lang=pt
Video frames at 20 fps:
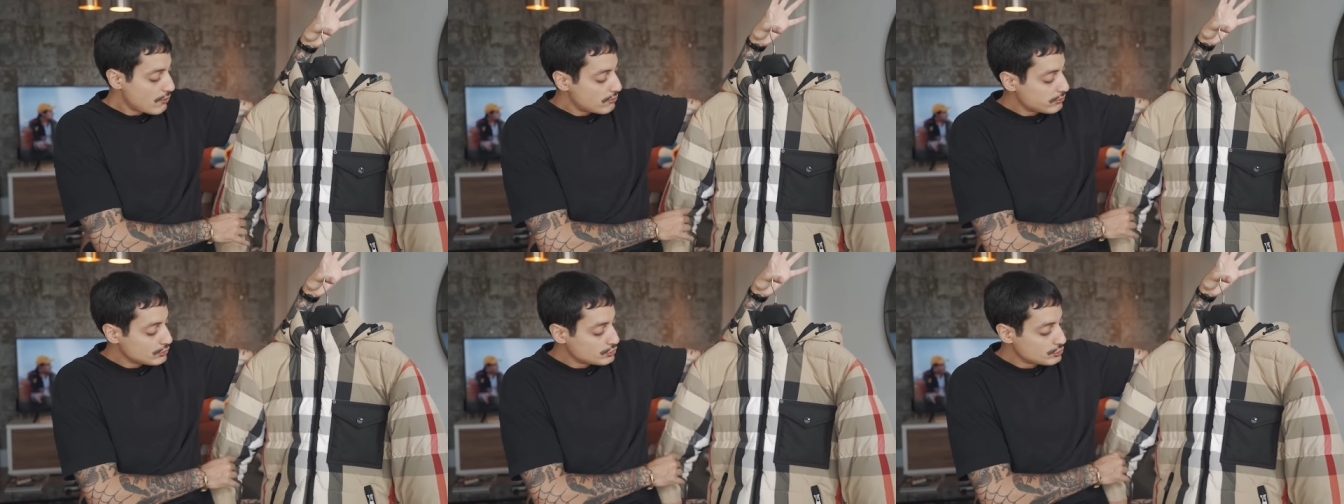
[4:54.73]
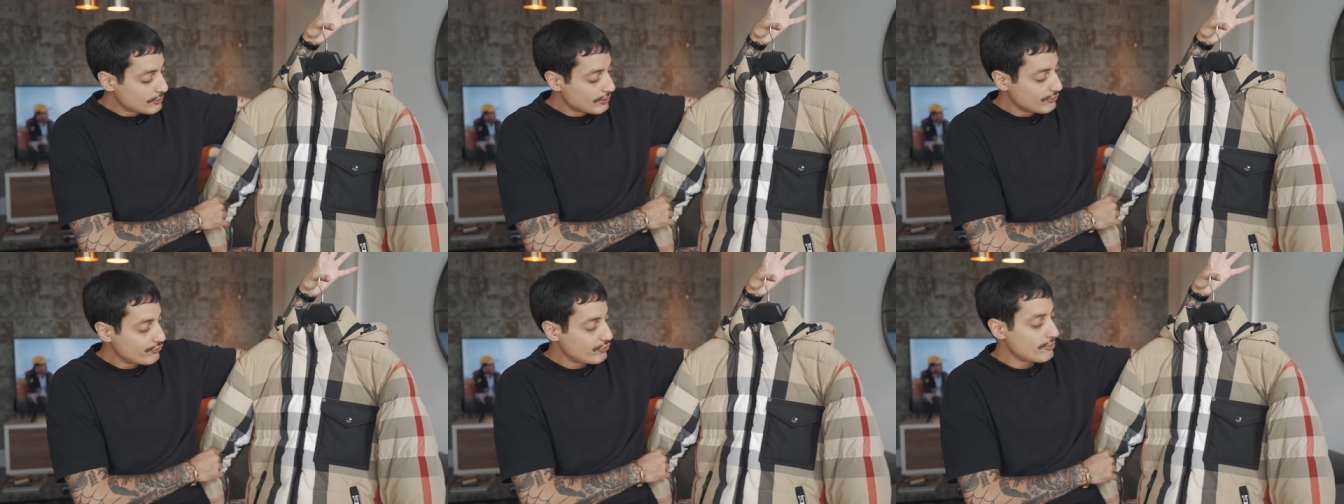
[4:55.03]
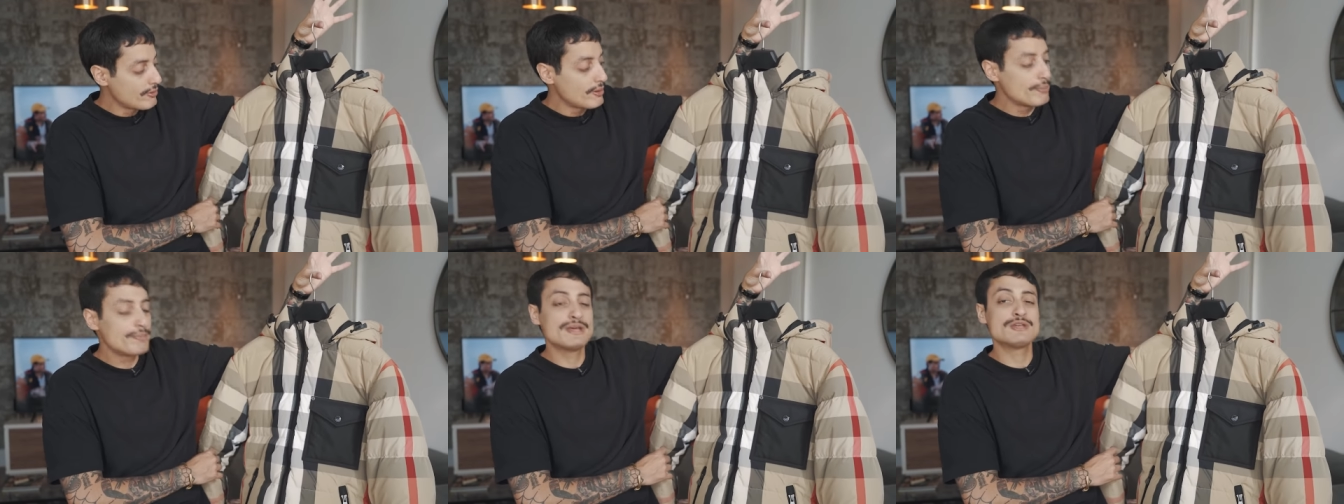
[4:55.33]
de uma
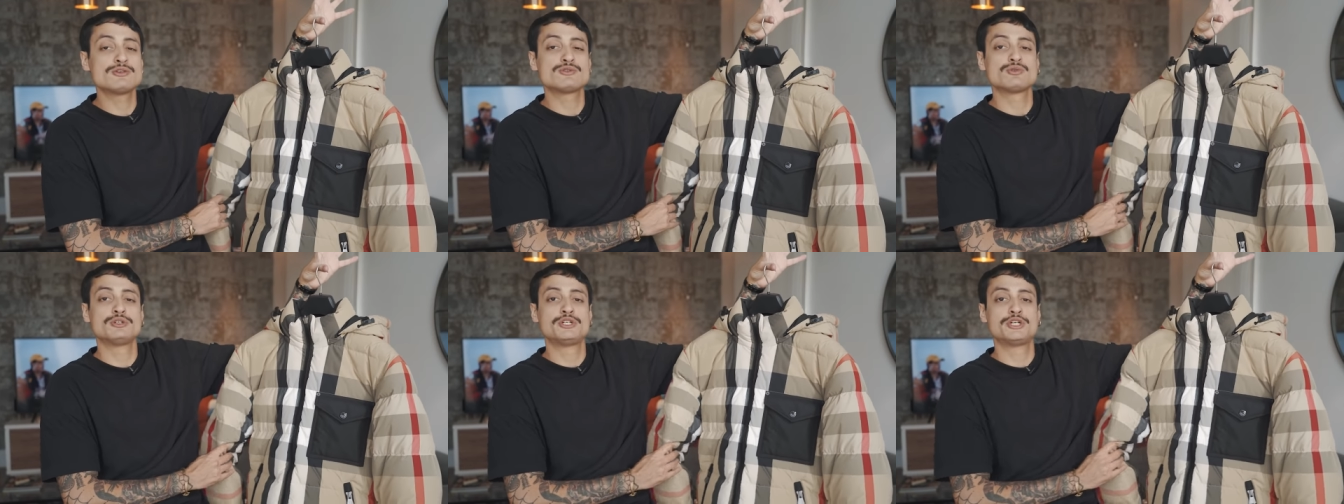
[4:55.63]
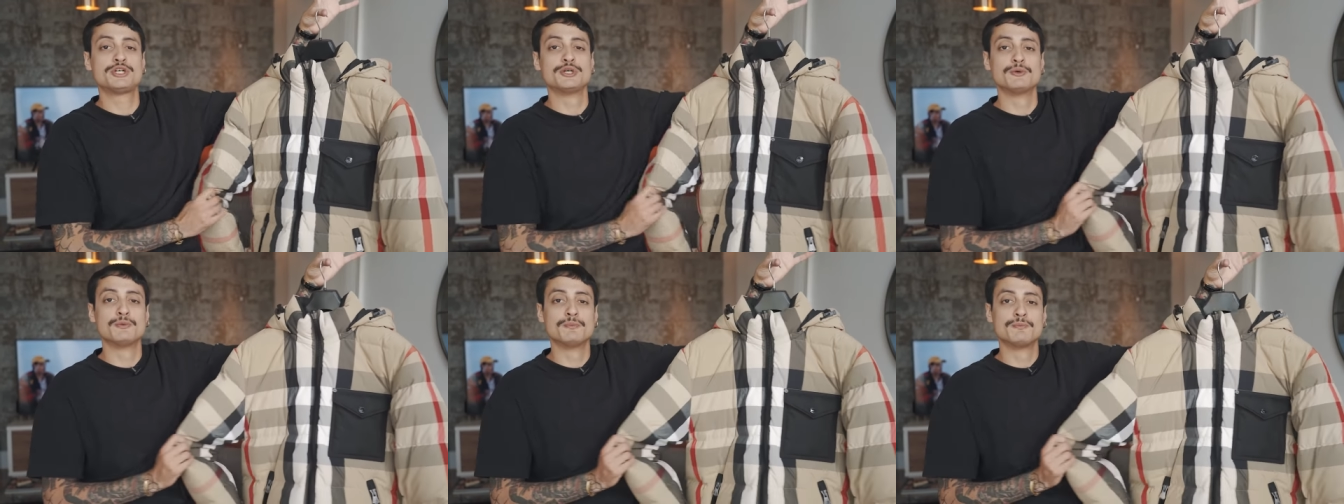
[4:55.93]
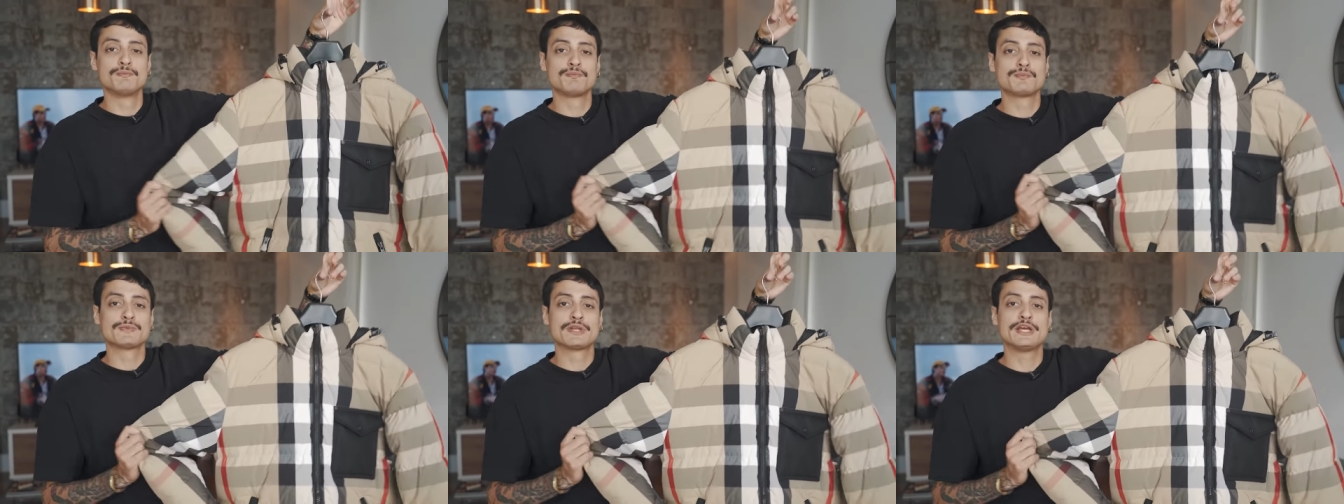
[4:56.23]
forma bem sutil,
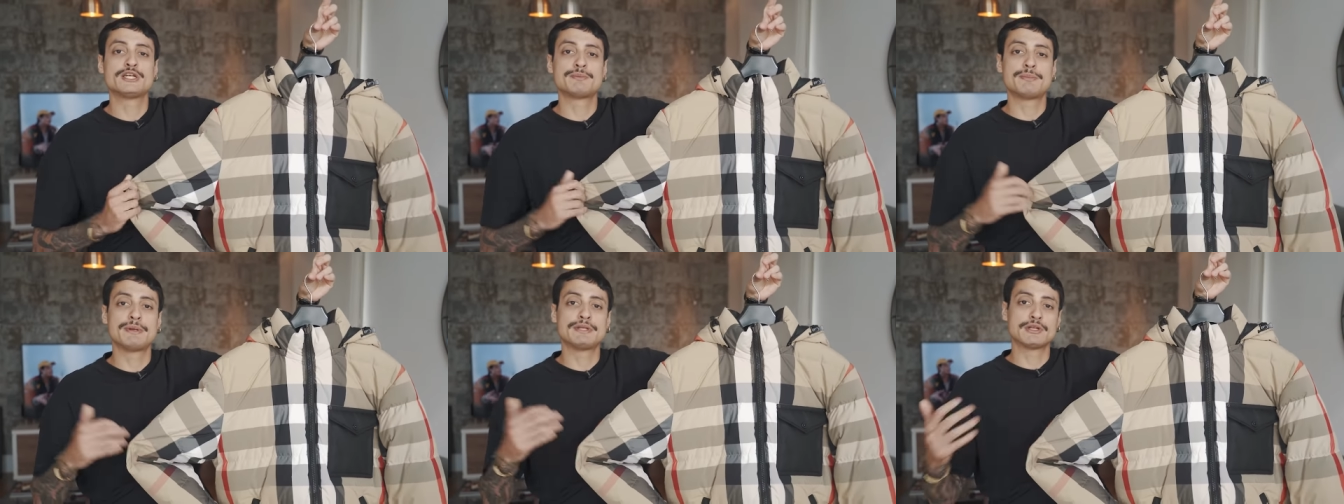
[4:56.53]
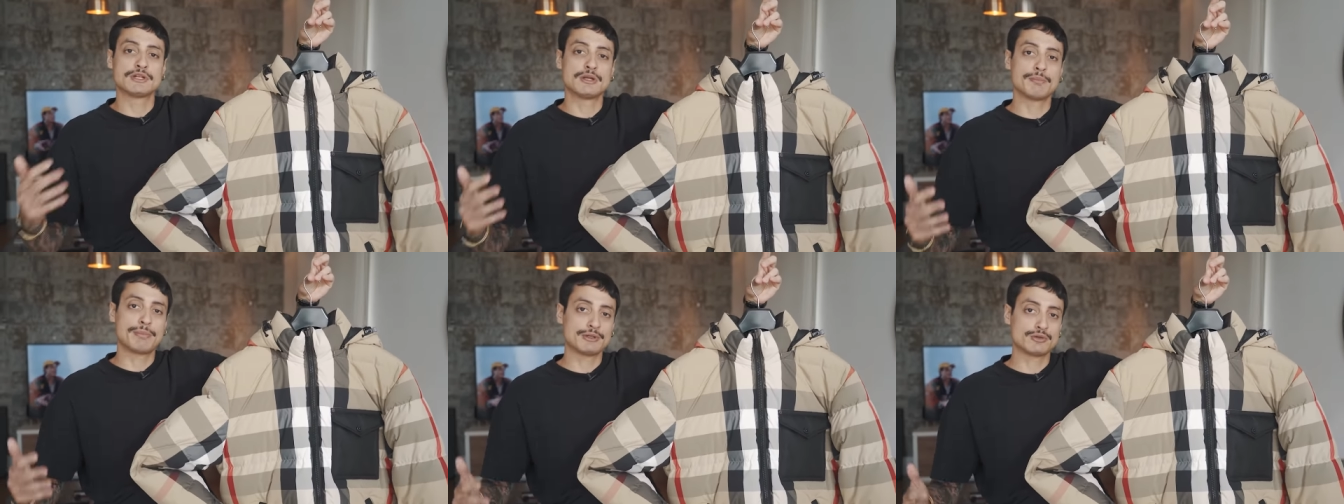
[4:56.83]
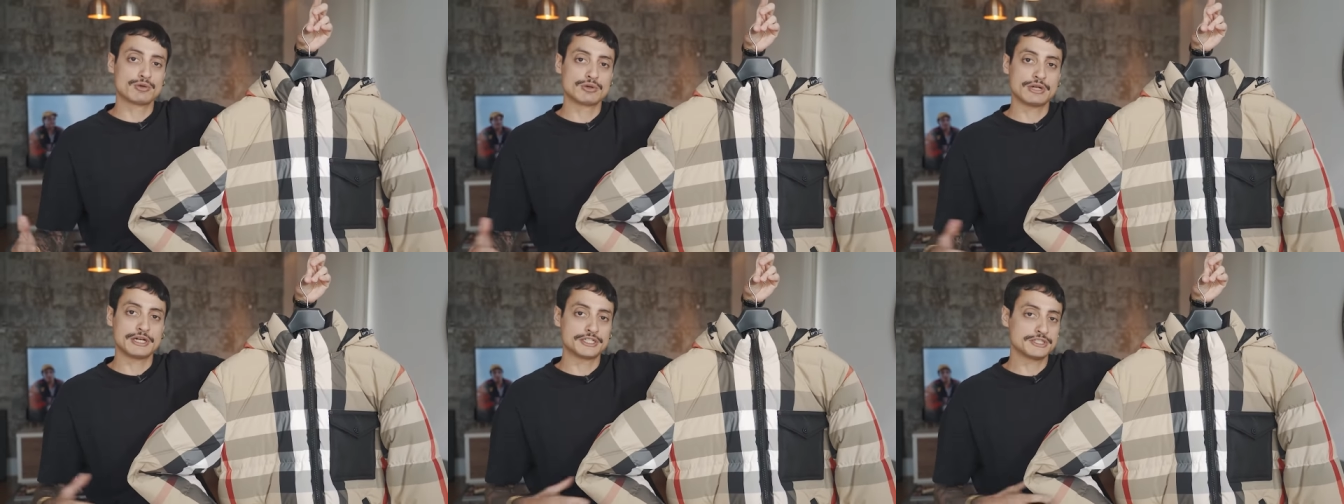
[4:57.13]
respeitando a
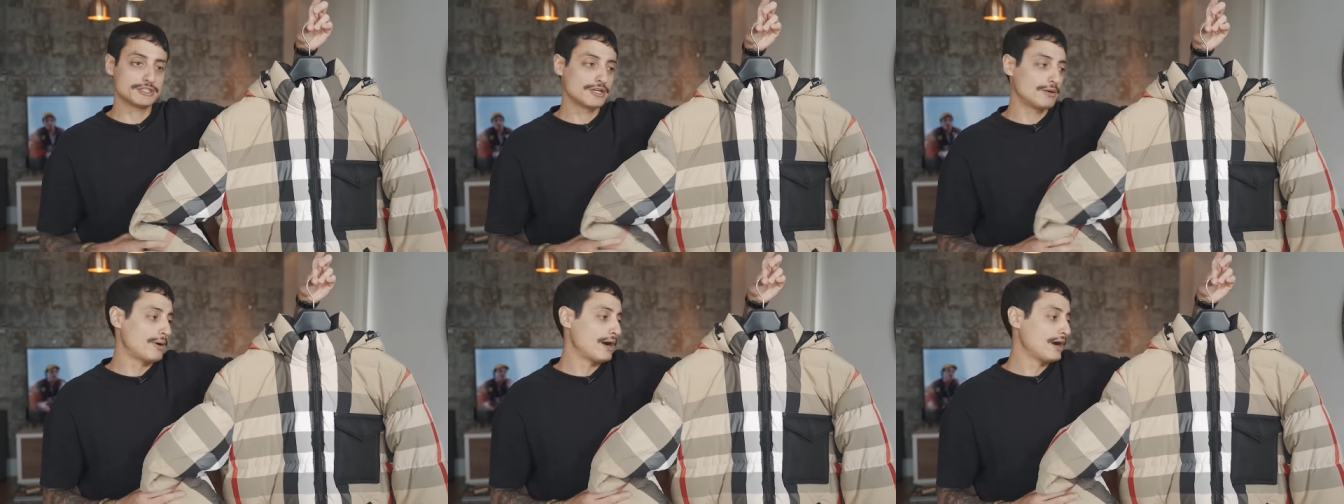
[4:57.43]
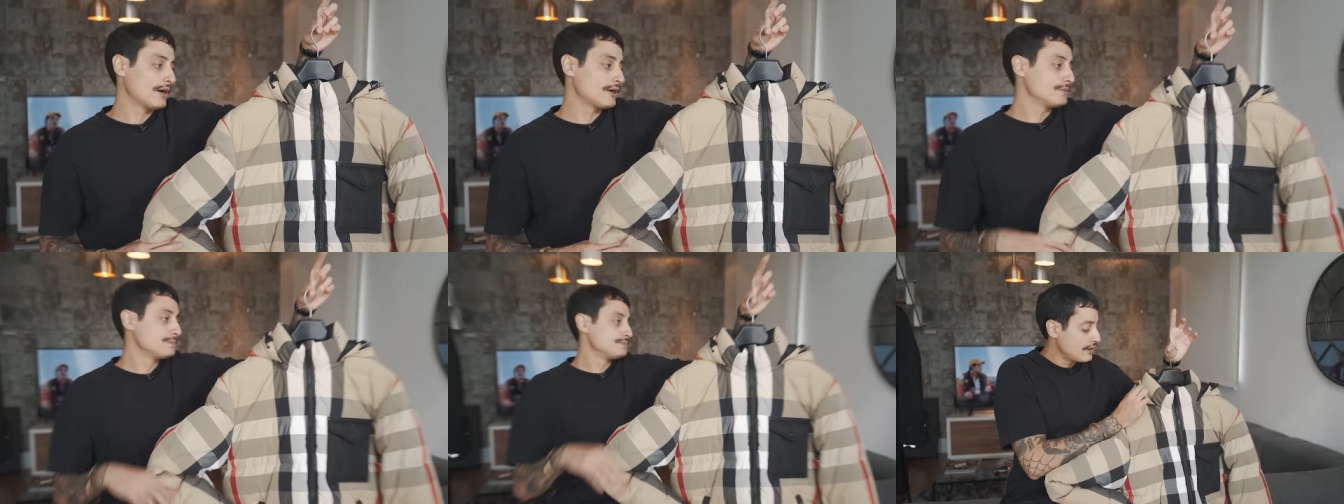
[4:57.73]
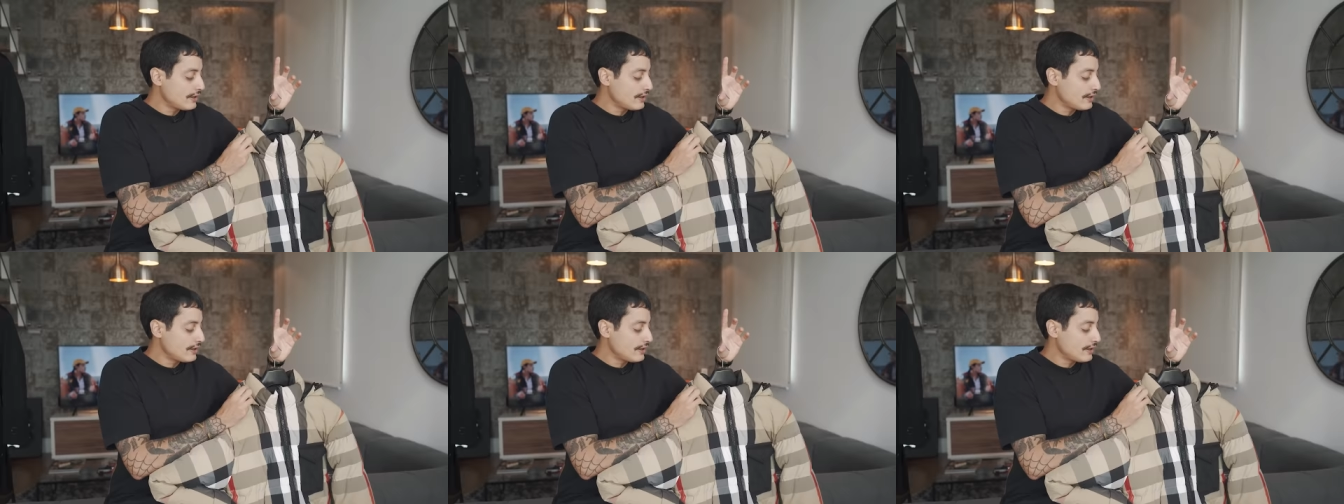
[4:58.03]
padronagem da marca.